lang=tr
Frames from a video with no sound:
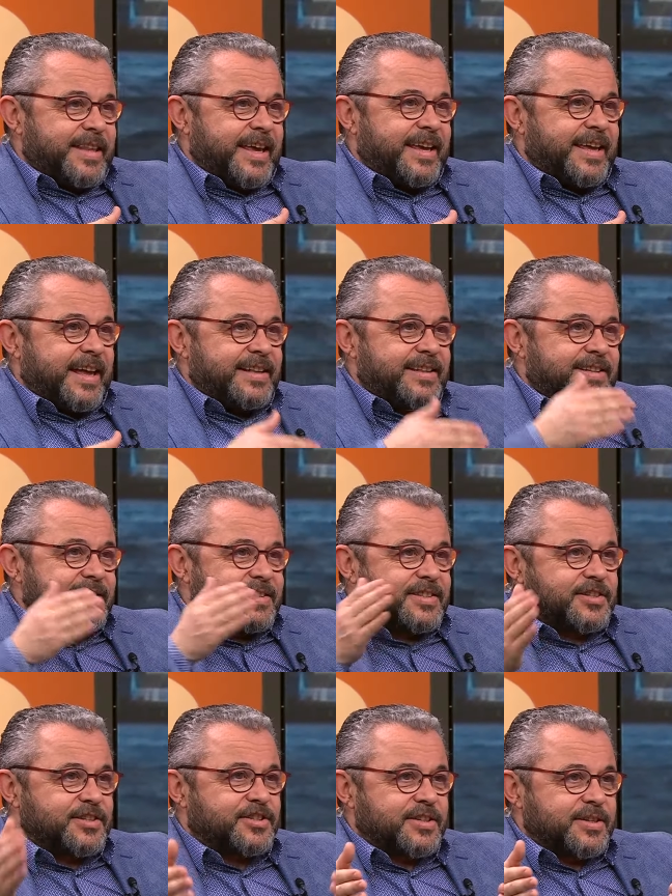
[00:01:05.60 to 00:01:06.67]
denk geldiniz
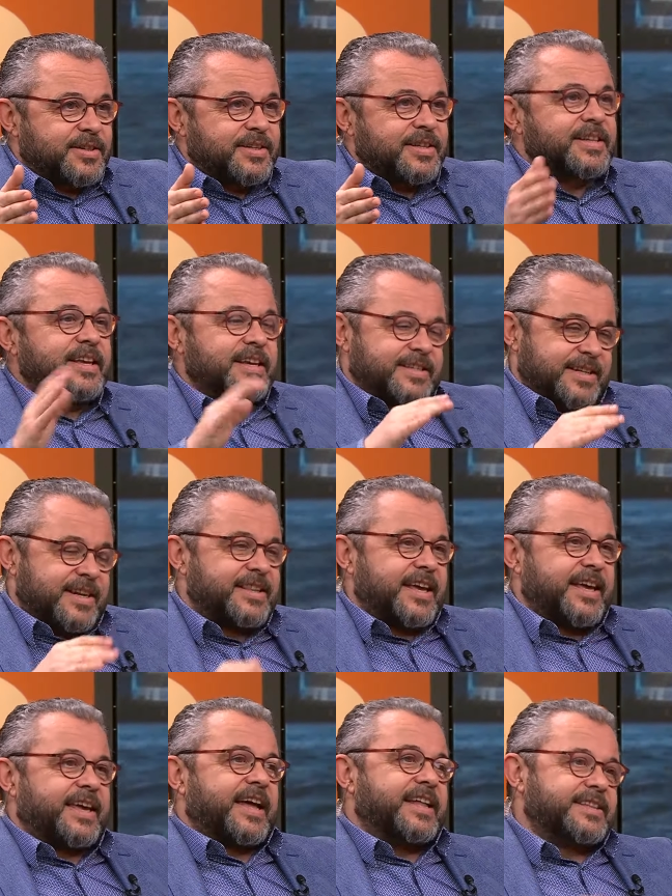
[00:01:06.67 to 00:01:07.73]
kışın? Yazın, ya, yazına yazın.
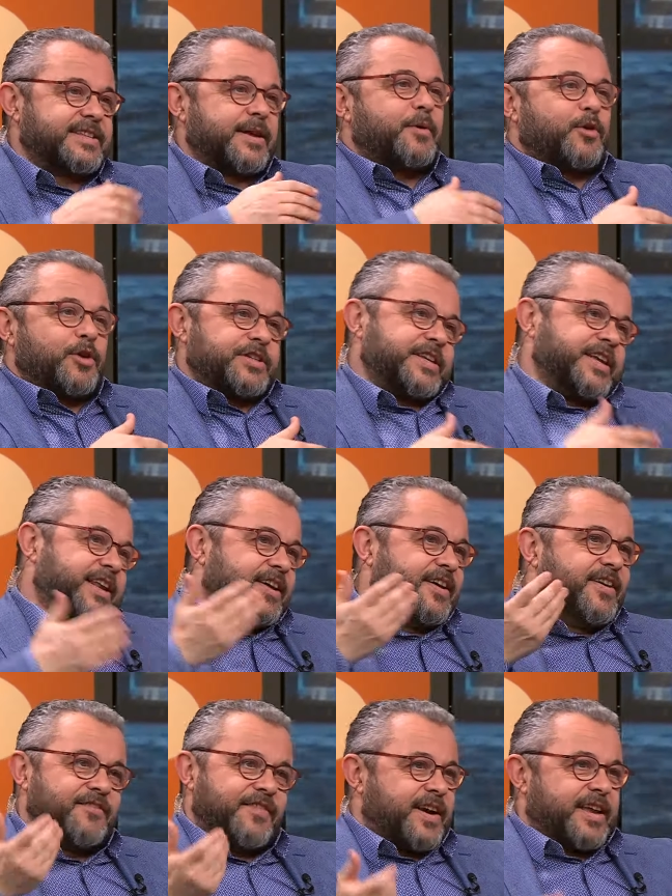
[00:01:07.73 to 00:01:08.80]
denk geldiniz Tabii. ama orası yine
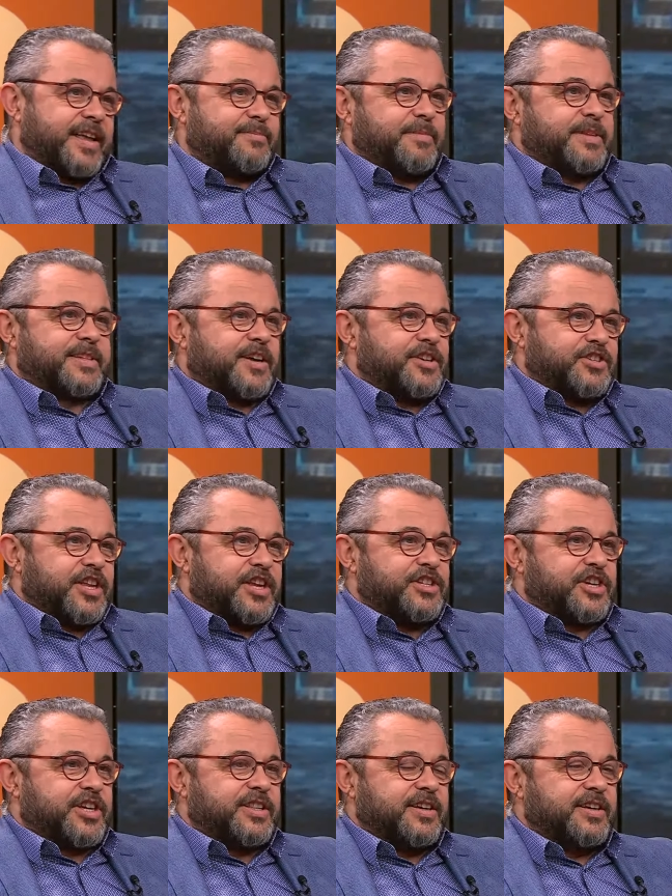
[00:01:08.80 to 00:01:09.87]
fark etmez kaç e, Çok
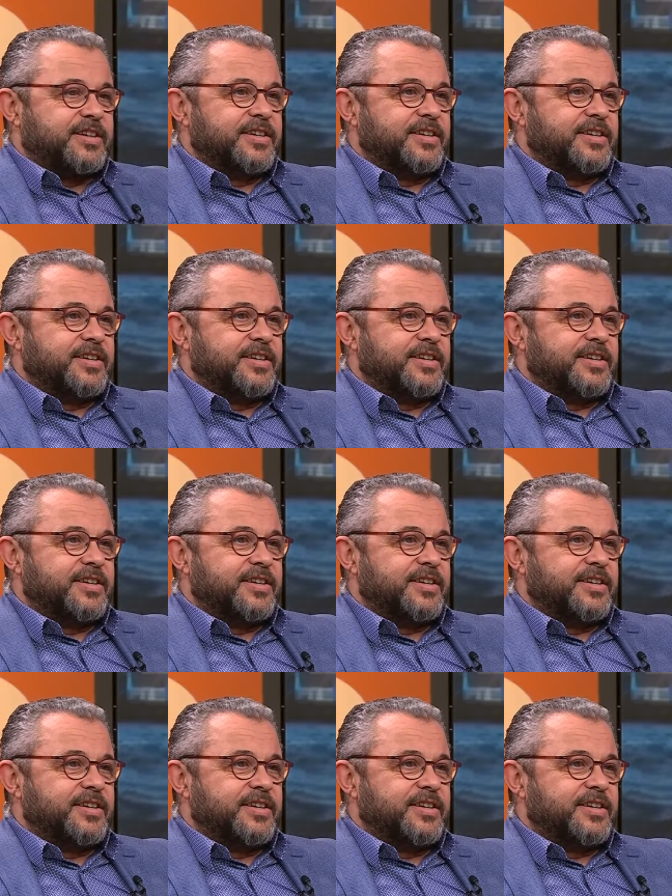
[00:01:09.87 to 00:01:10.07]
güneyiydi,